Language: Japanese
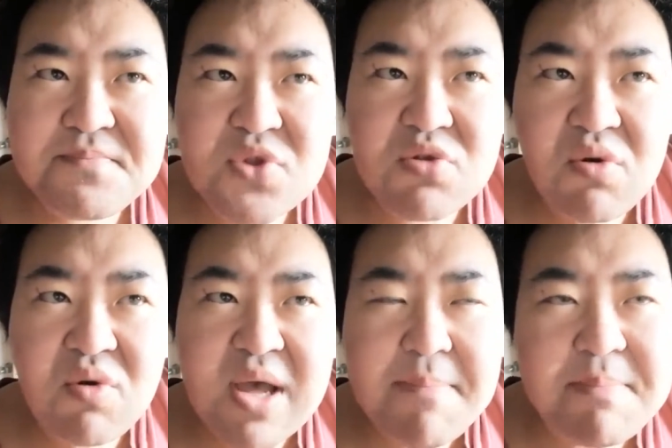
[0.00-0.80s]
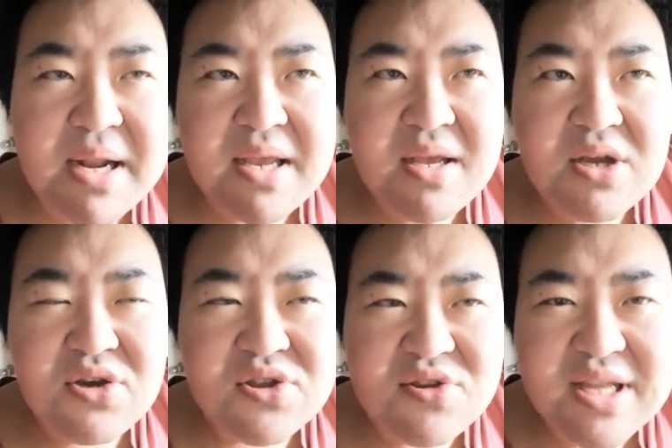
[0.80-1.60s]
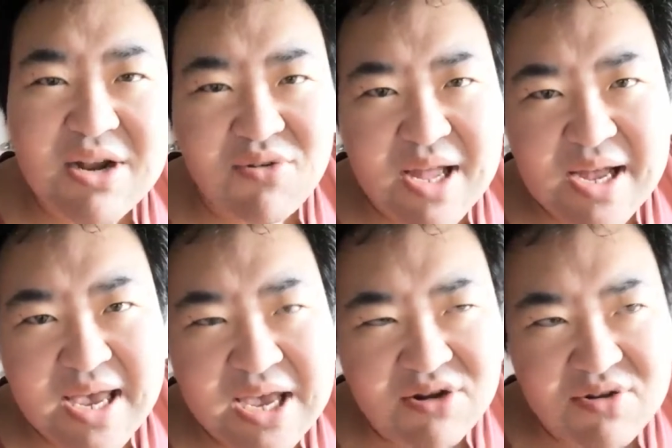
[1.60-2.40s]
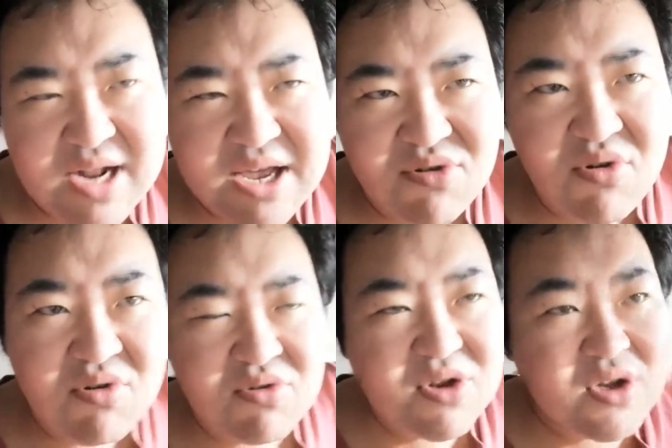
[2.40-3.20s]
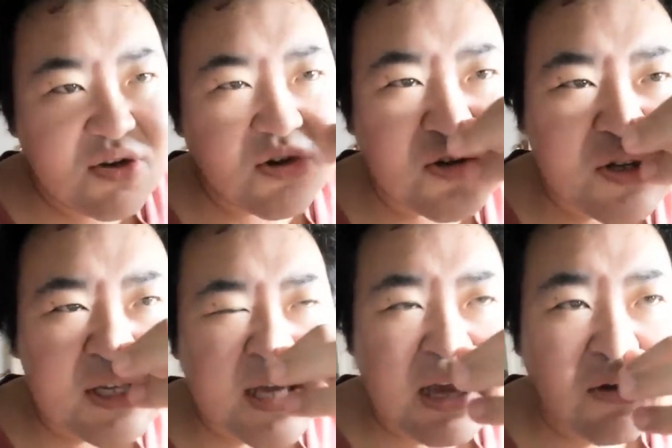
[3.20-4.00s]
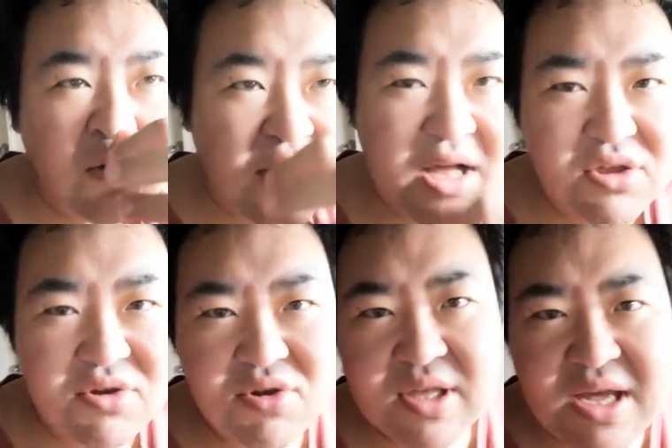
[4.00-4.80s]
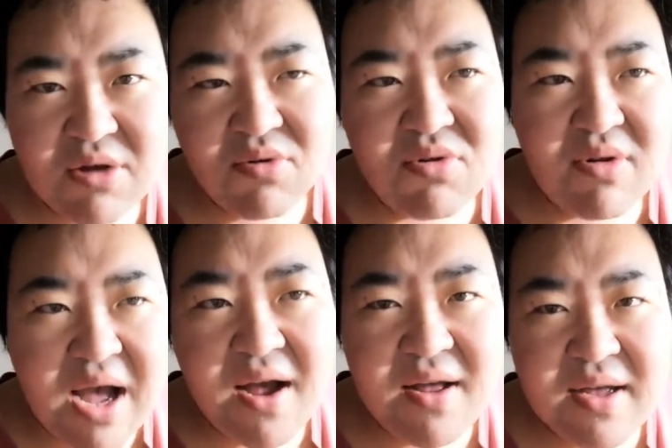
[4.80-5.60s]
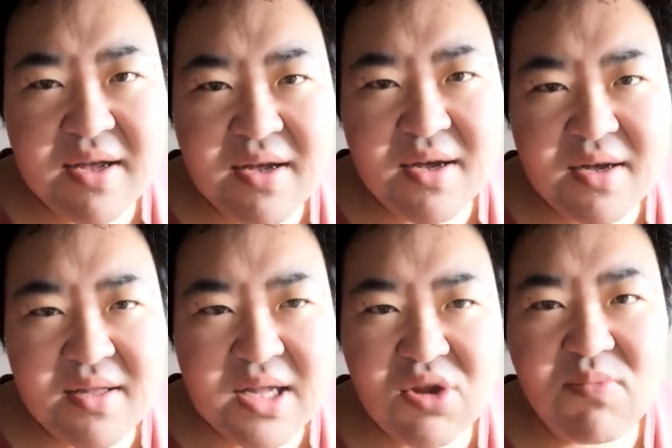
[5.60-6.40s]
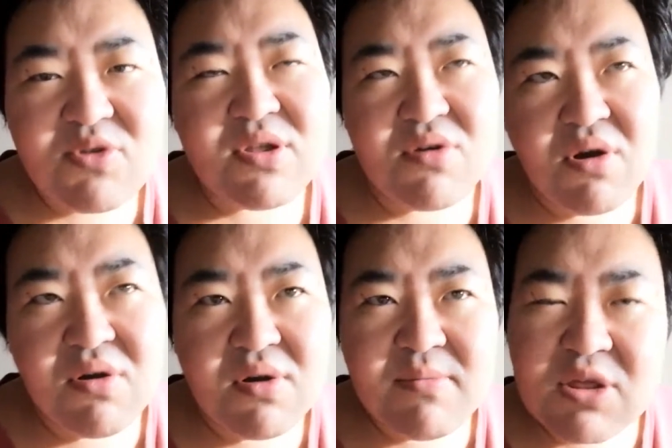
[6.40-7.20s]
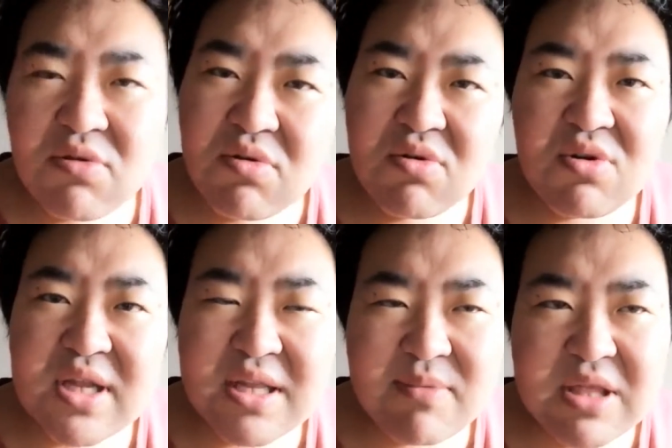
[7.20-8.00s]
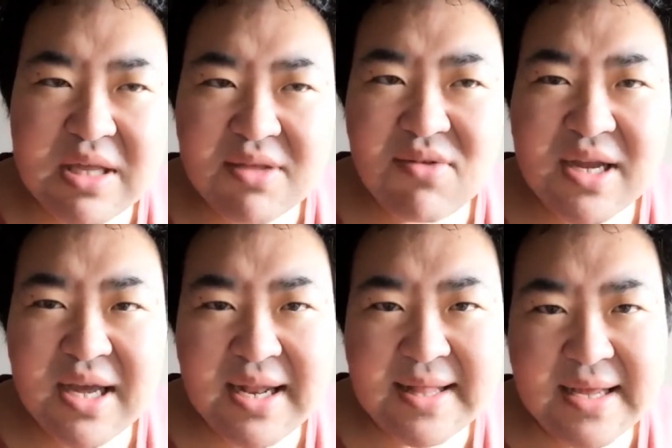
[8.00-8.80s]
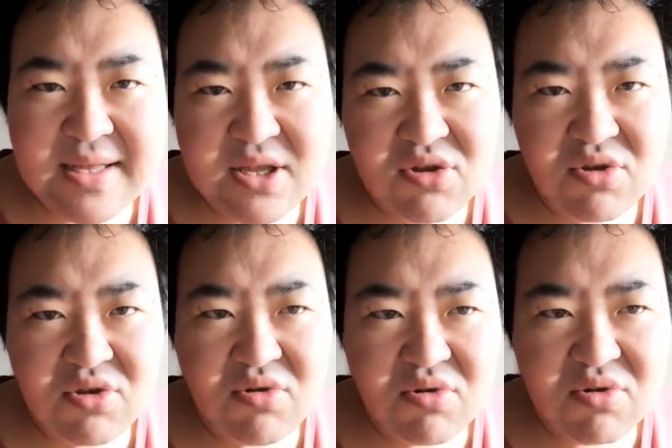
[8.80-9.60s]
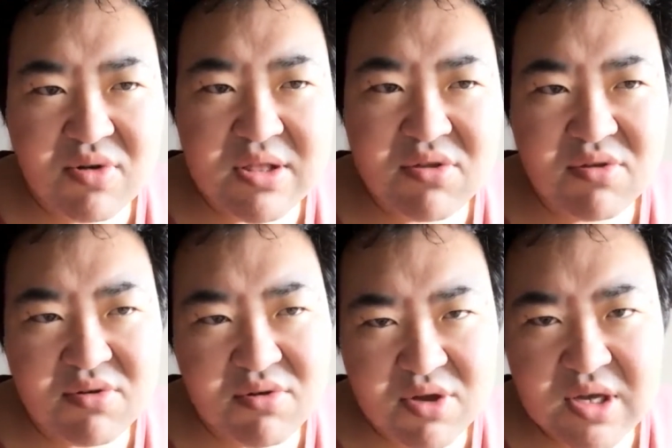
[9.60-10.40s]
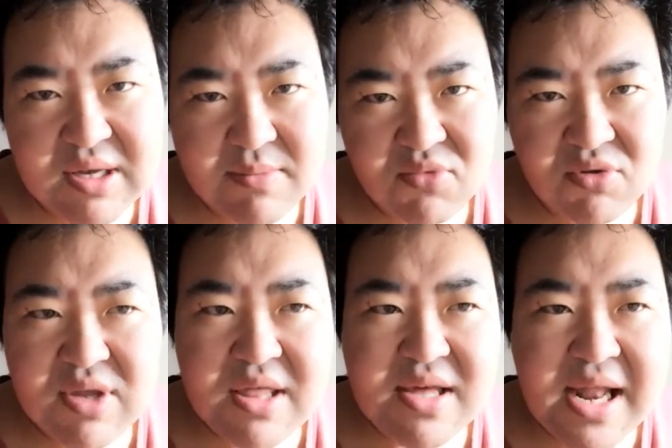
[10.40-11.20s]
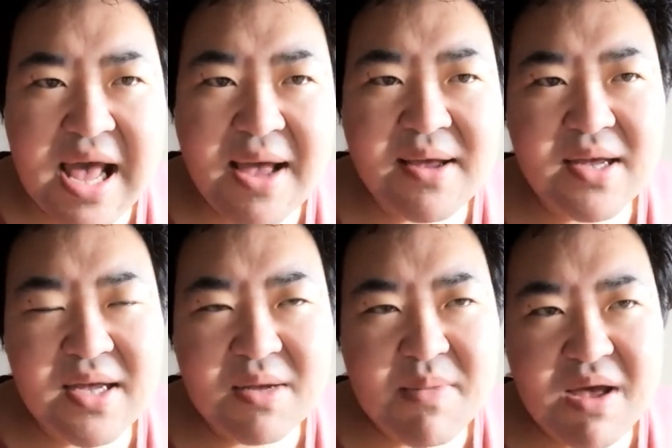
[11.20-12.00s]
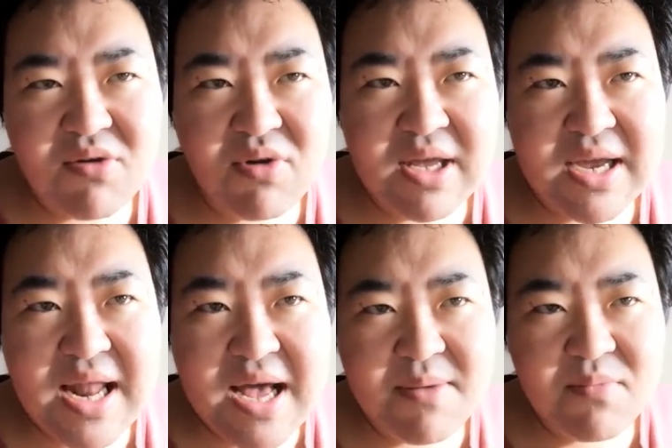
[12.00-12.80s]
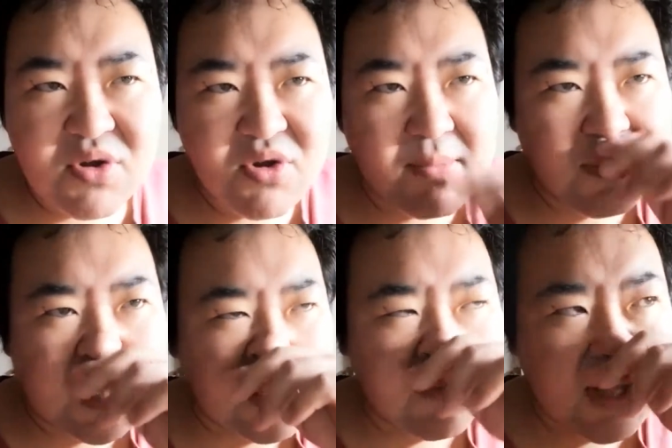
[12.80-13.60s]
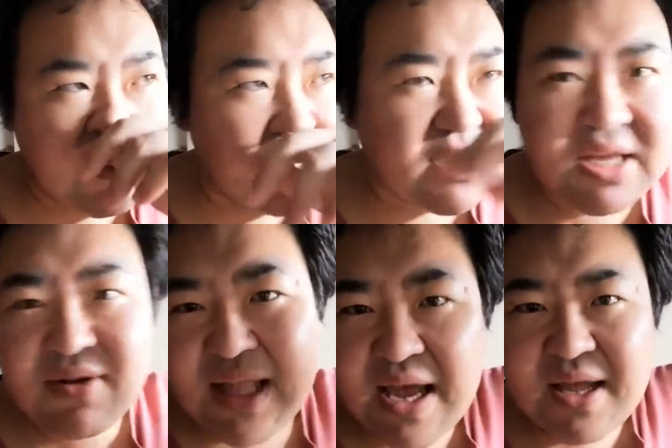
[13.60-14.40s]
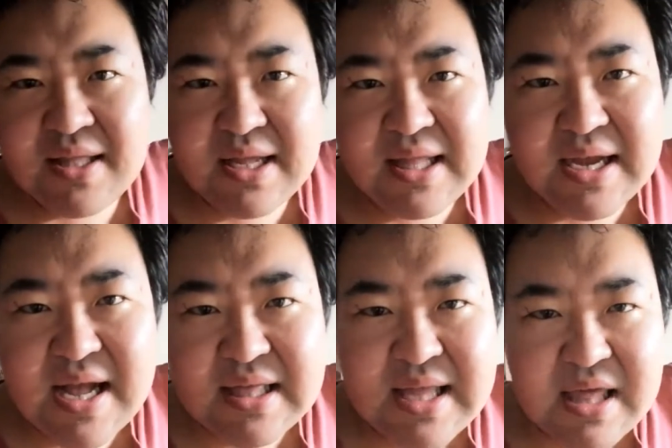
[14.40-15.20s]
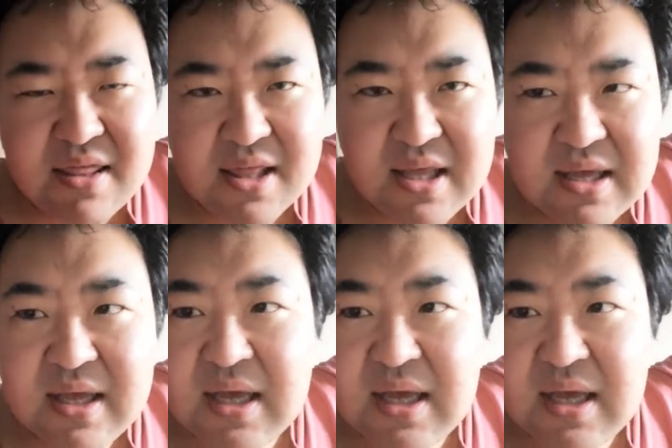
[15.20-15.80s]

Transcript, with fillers: うんと、やっぱり、普通ならお腹減るぐらいの、6時間後とか10時間後とか、だと思うんですよ。まあその頃になっても全然お腹減らないっていう状況が続く。ものですから、まあこれから、もう今日はもう何も食べなくていいのかな、なんて感じです。